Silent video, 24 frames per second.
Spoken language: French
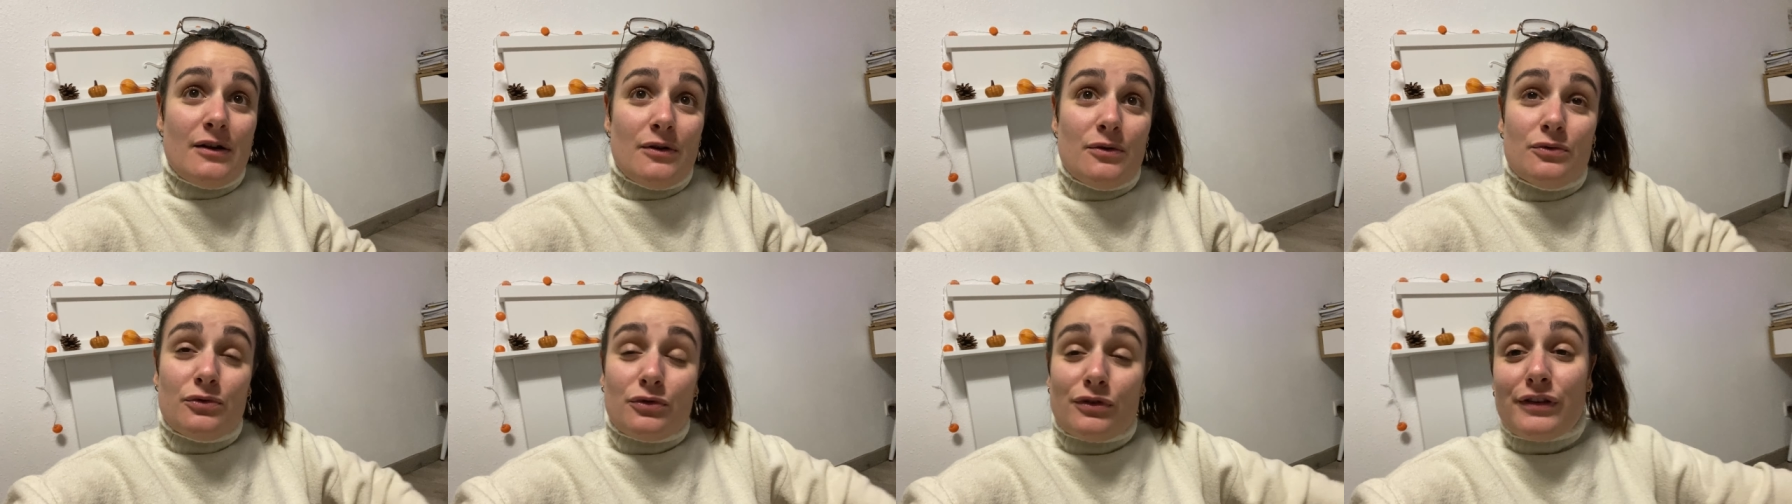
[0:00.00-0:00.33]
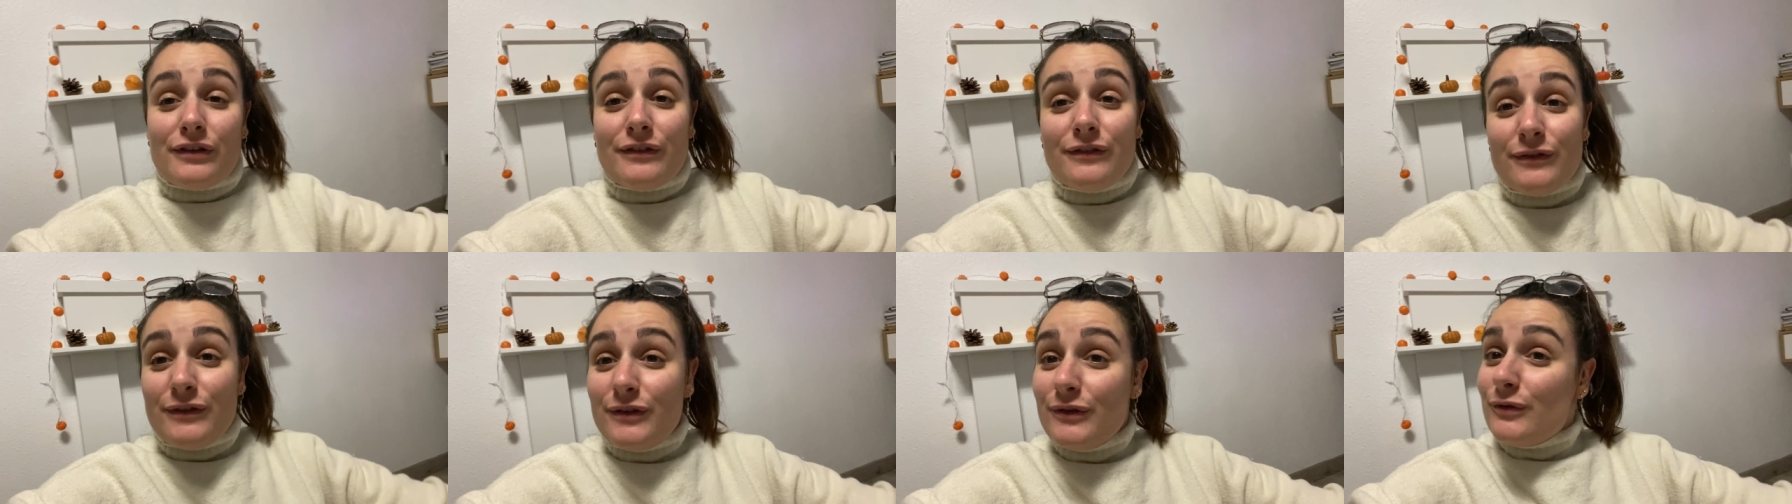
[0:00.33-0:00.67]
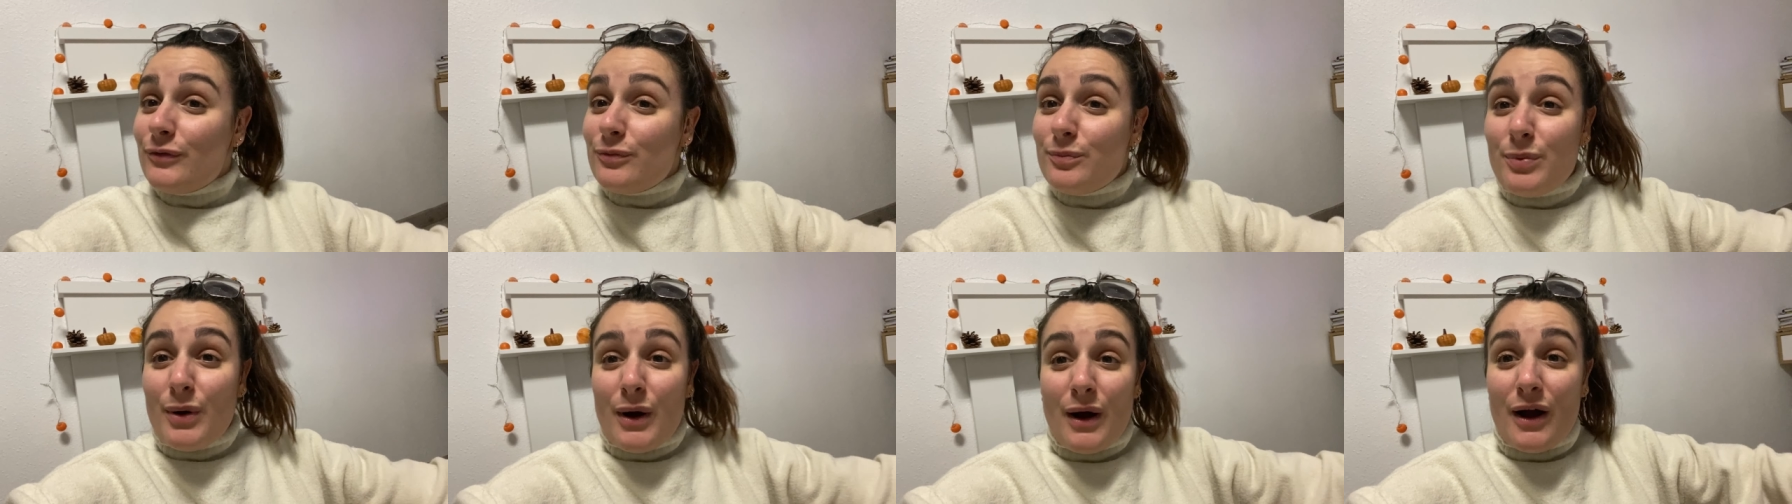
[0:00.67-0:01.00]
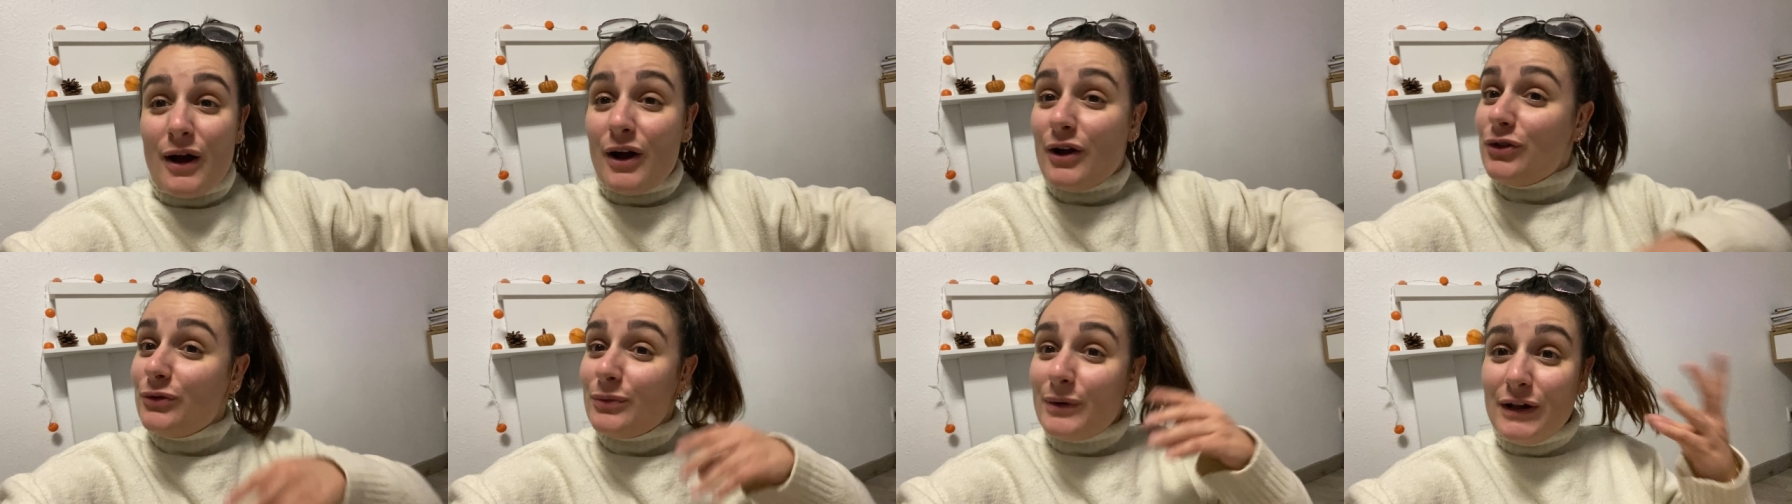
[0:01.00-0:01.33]
ou qui vivent pas
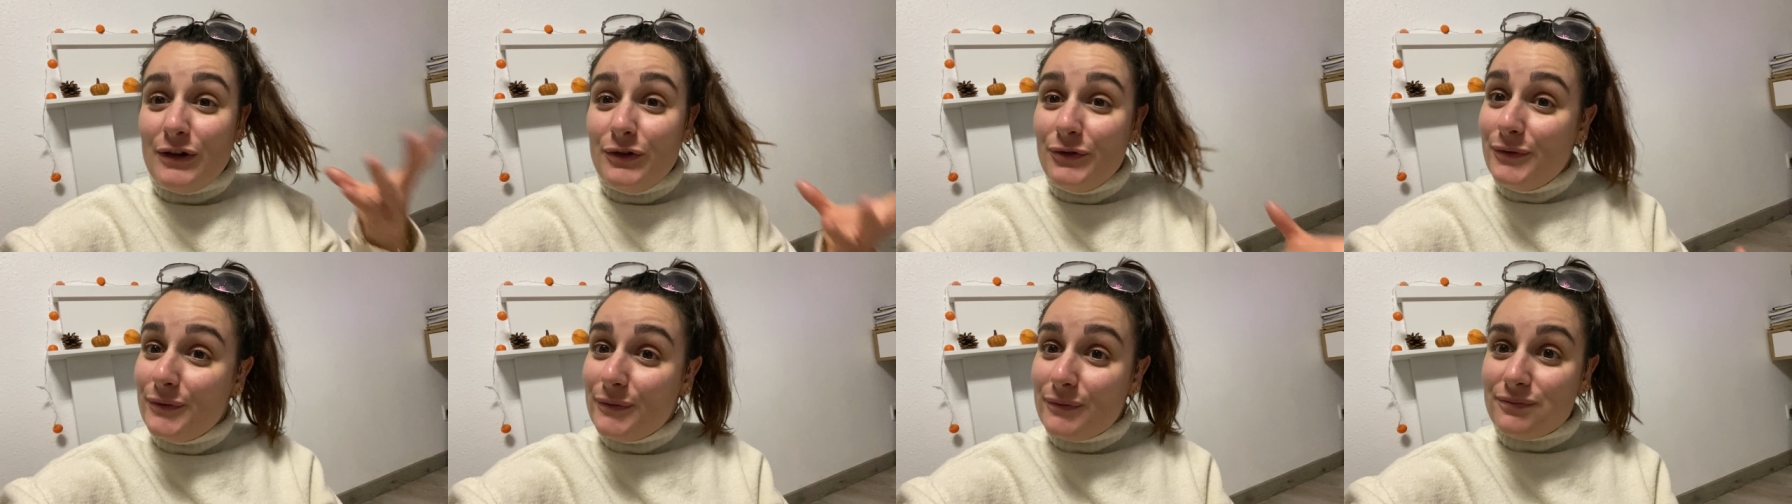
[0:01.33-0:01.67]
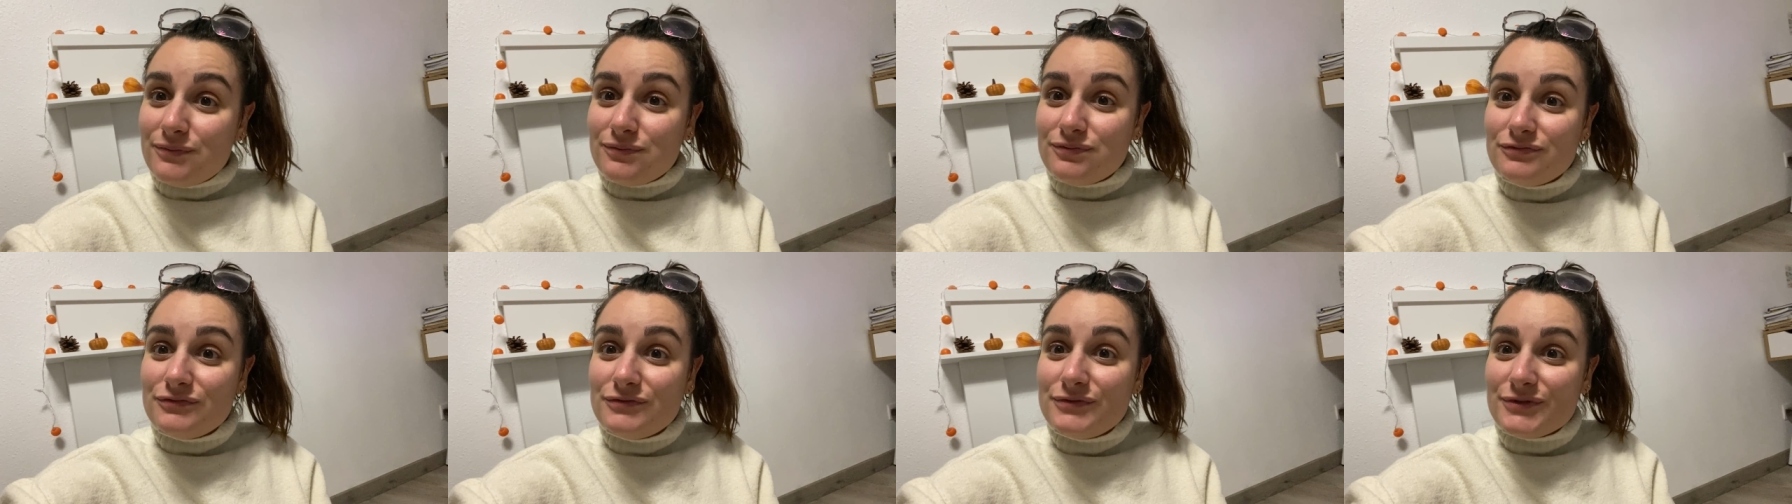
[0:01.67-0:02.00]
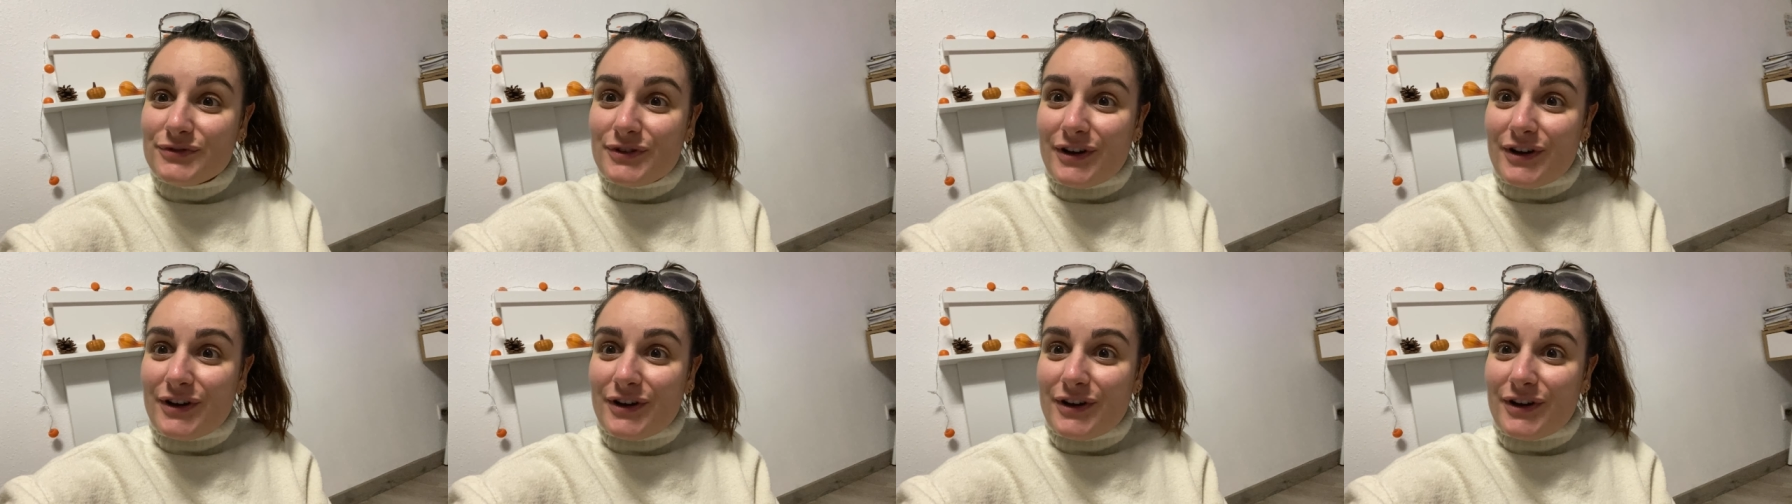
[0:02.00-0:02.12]
un Noël de fou.